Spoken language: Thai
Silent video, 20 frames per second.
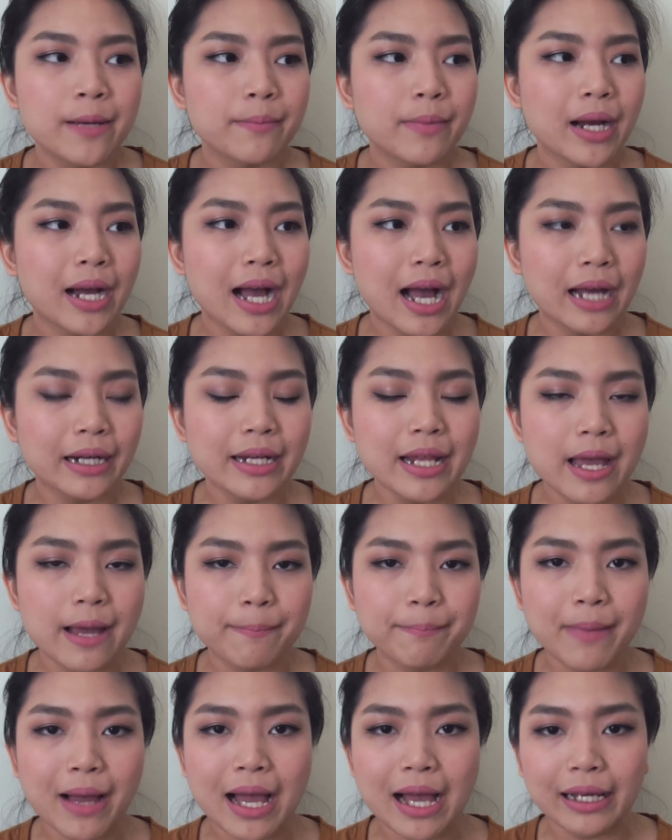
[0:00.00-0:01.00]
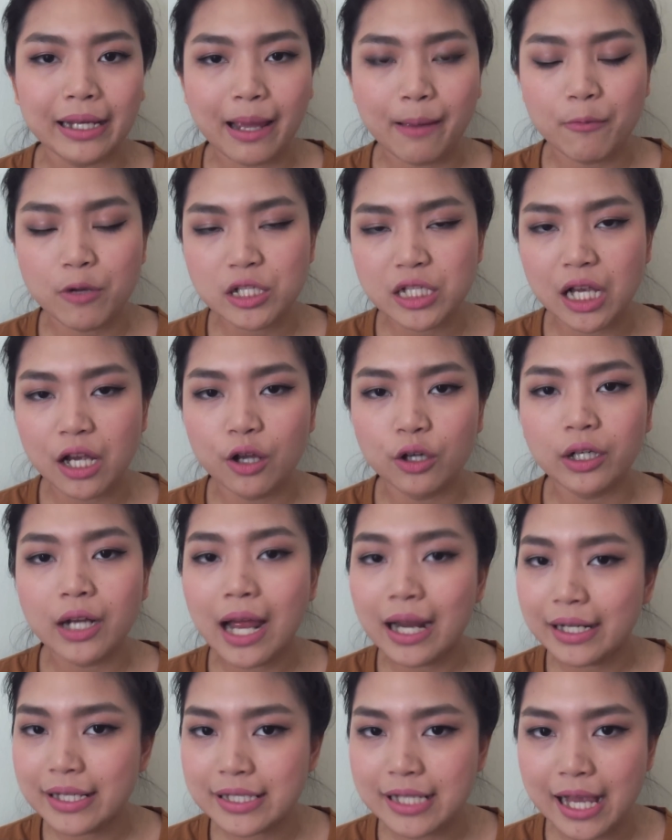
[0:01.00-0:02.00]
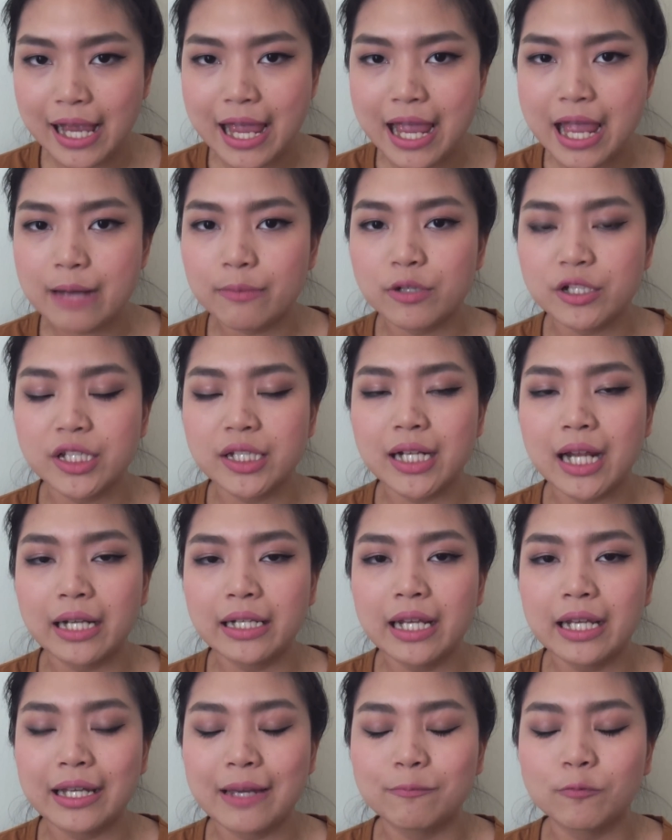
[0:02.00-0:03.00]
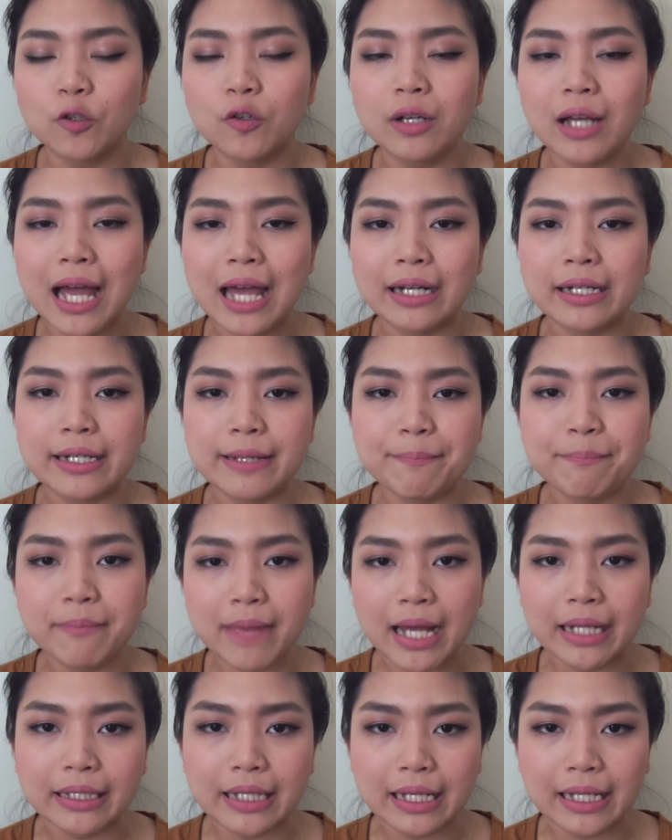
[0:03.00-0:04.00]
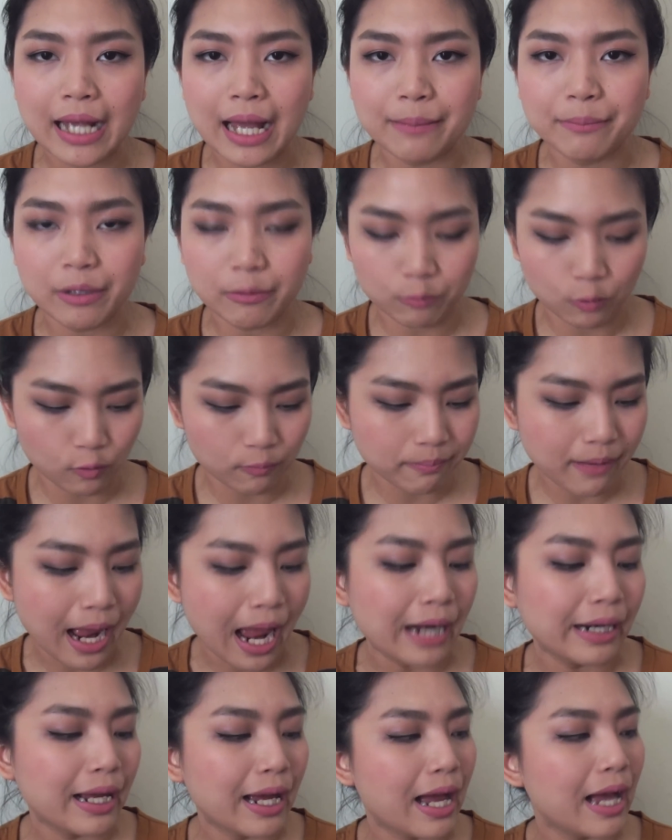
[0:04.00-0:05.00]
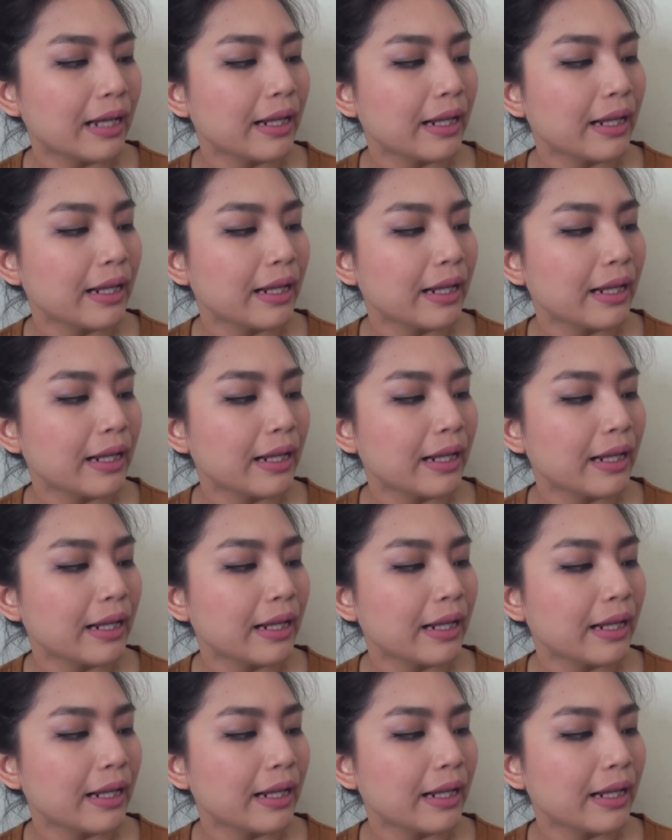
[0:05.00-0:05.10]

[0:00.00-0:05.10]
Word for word: บางครั้งเนี่ยปากแกมก็จะค่อนข้างที่จะแห้ง เพราะฉะนั้นเนี่ยแกมต้องการดิบมันในการบำรุงปากนะคะ